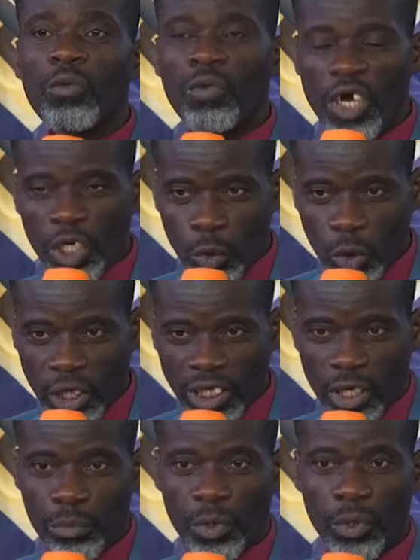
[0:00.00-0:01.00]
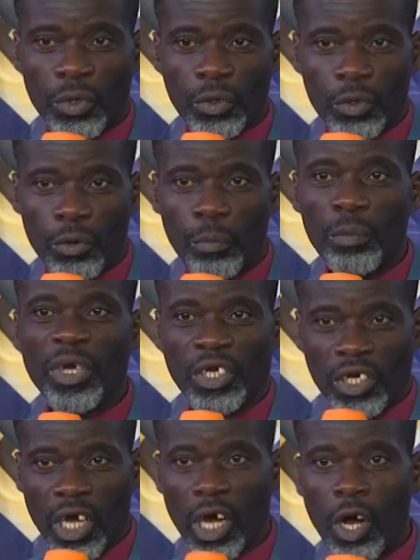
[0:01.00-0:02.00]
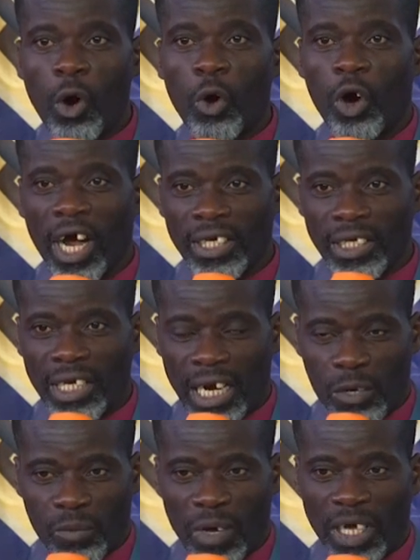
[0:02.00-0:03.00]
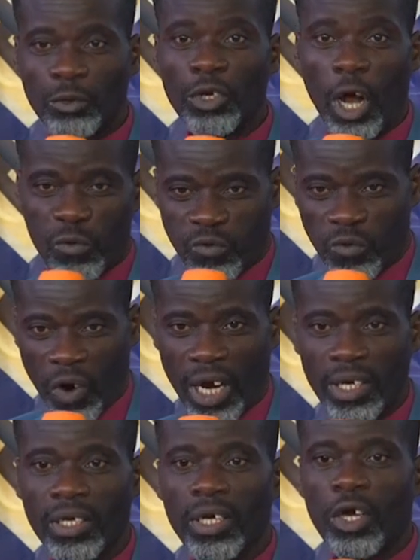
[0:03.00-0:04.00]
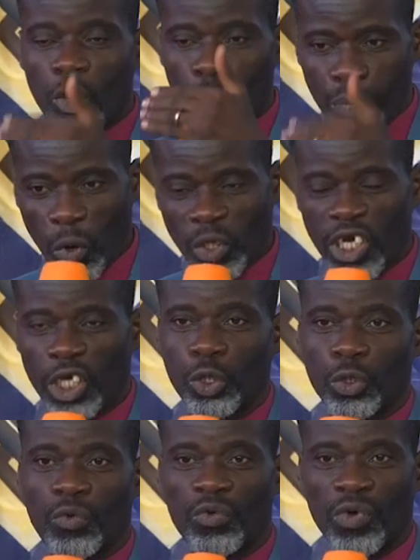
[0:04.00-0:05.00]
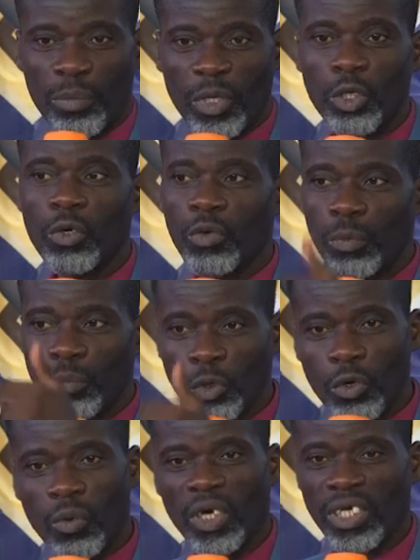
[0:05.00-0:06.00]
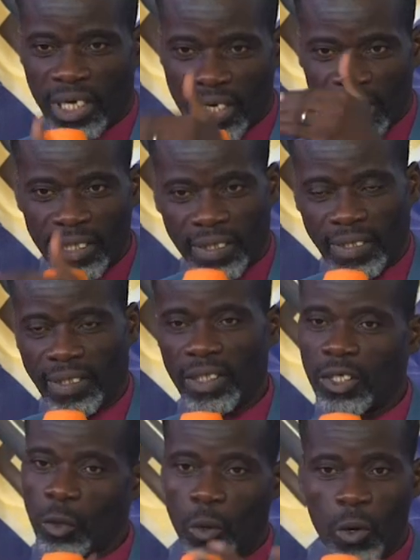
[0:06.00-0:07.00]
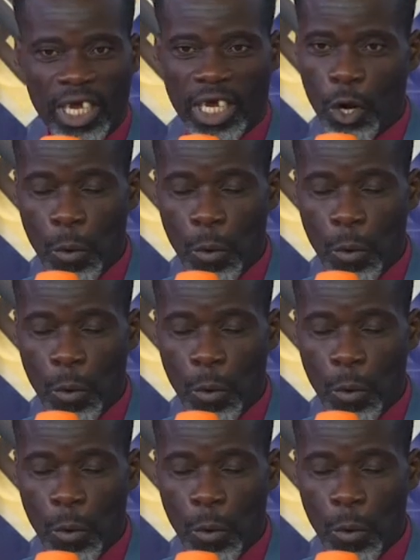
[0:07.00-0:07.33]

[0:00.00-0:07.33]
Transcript: ignorer ces brûlures. Mhm. Maintenant, on rentre dans la phase de la foi. Porte les chaussures fermées. Je ne veux plus te voir en sandales ici. OK.